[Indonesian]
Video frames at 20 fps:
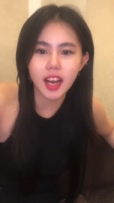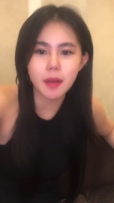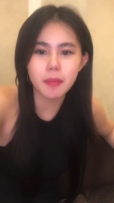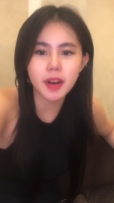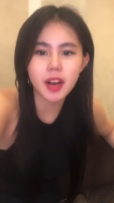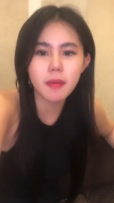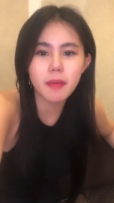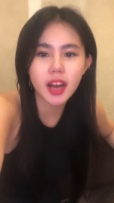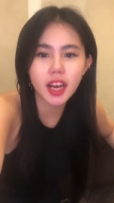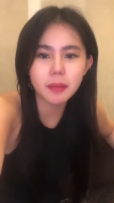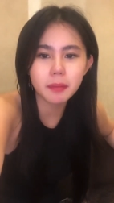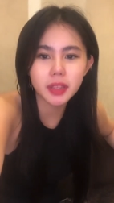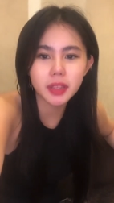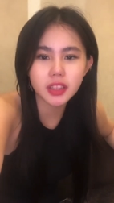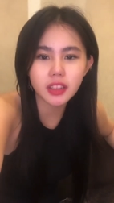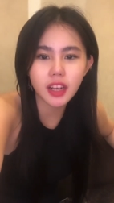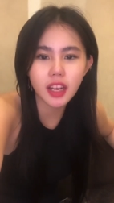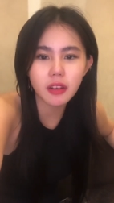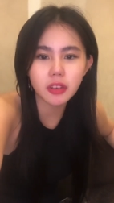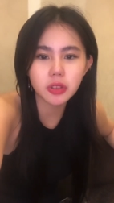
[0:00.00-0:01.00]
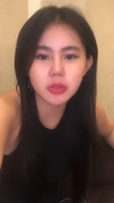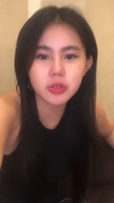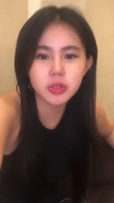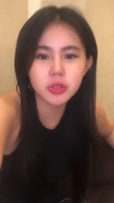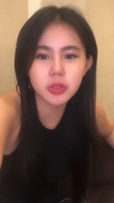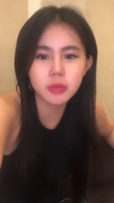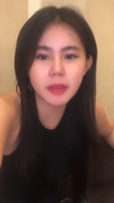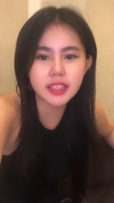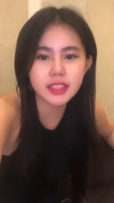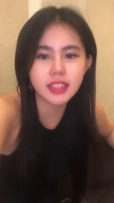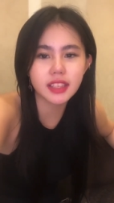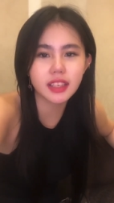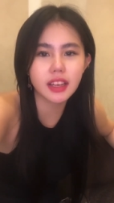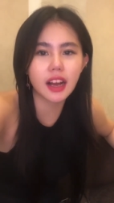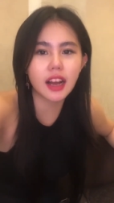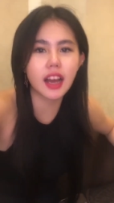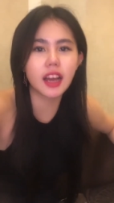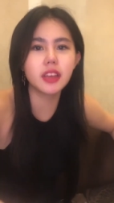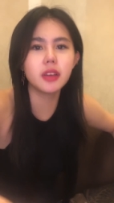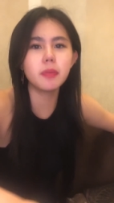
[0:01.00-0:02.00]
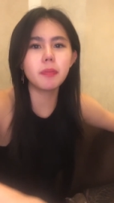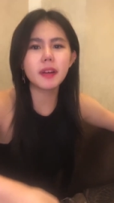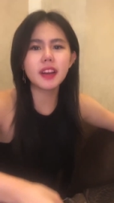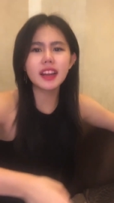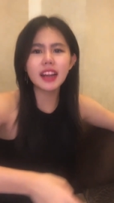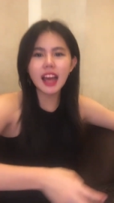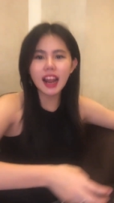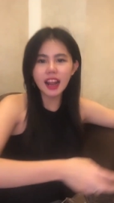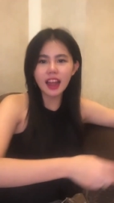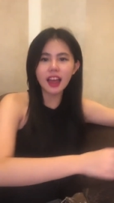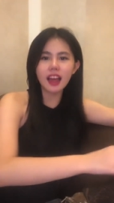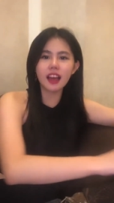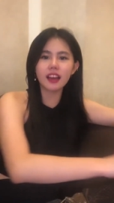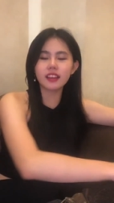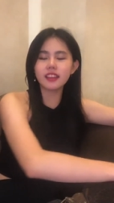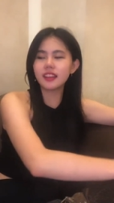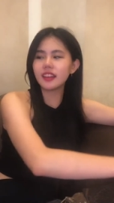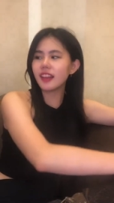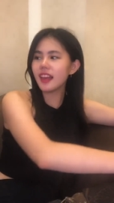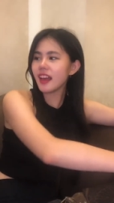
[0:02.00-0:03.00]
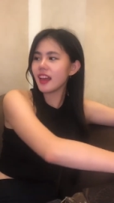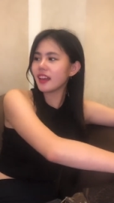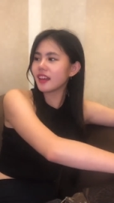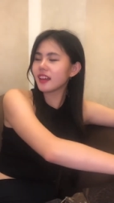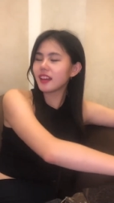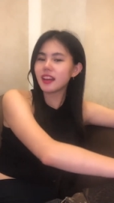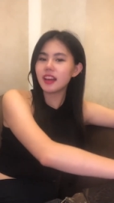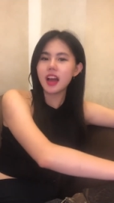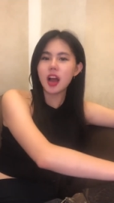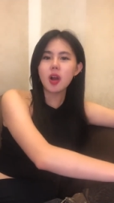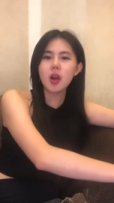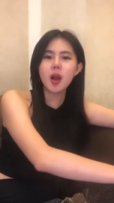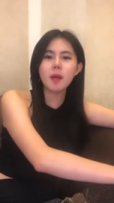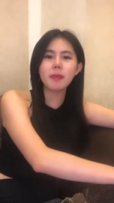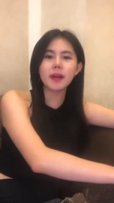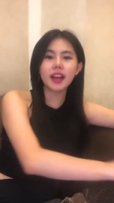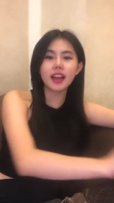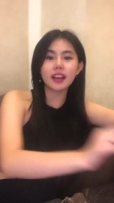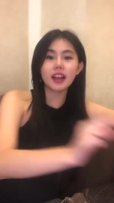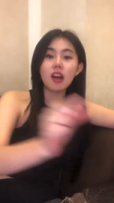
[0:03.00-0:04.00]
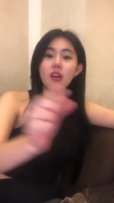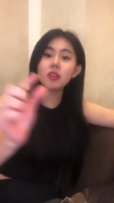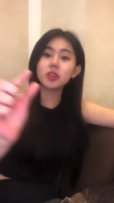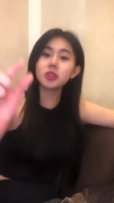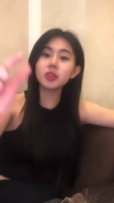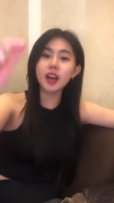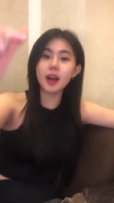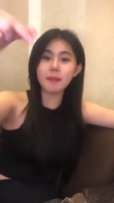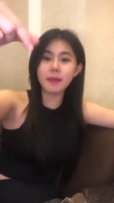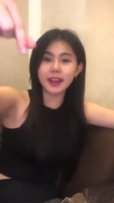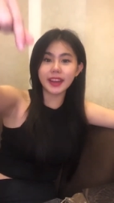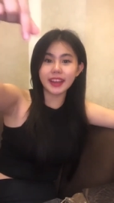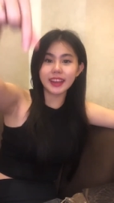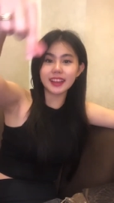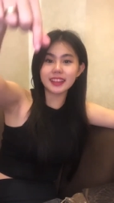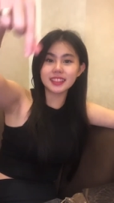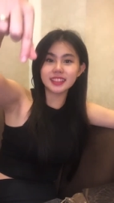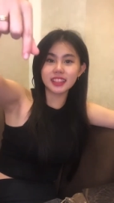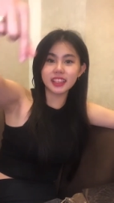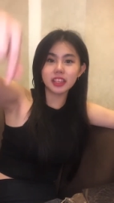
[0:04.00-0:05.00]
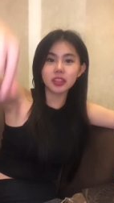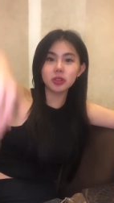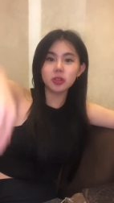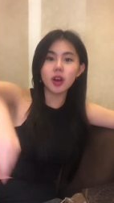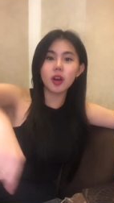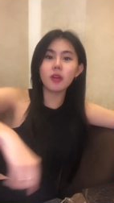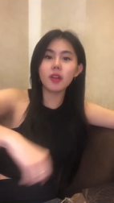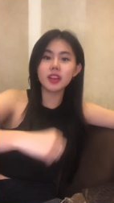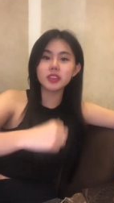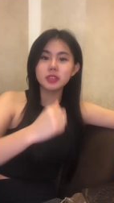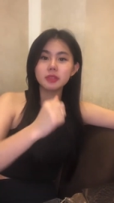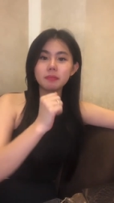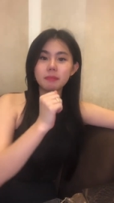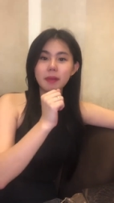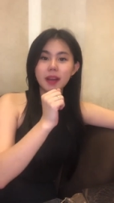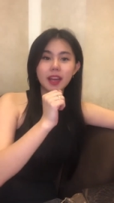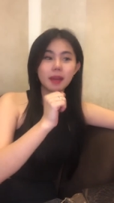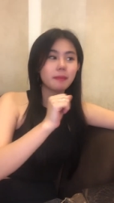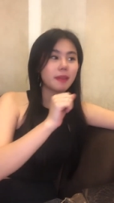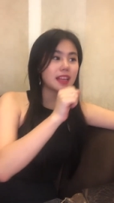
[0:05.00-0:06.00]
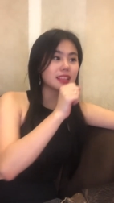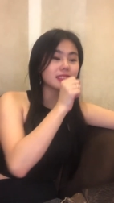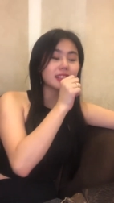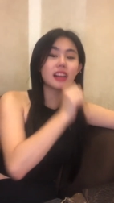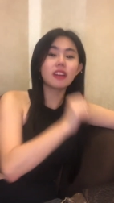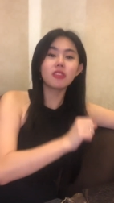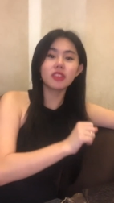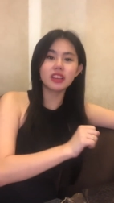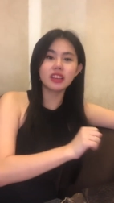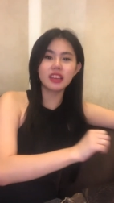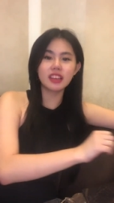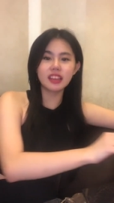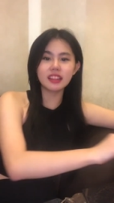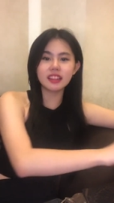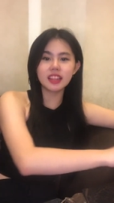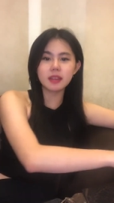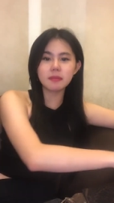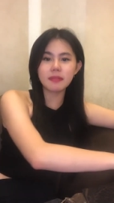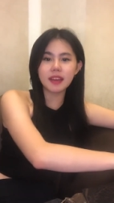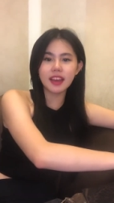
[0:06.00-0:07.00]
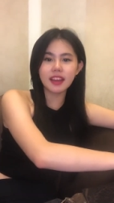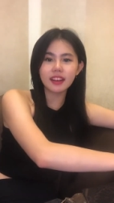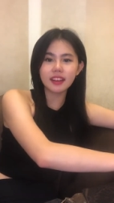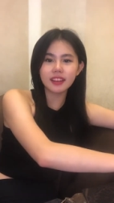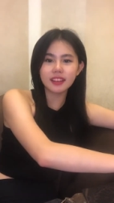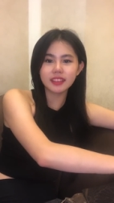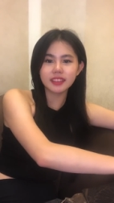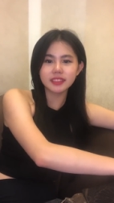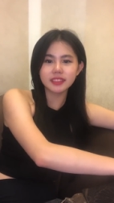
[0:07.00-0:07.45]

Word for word: Kau pernah makan pentol lewat ujung plastik gak kak? Ya pernah lah, gila. Oh, nggak aku tuh nggak pakai yang stick itu, aku langsung pakai plastik aku gigitin, men.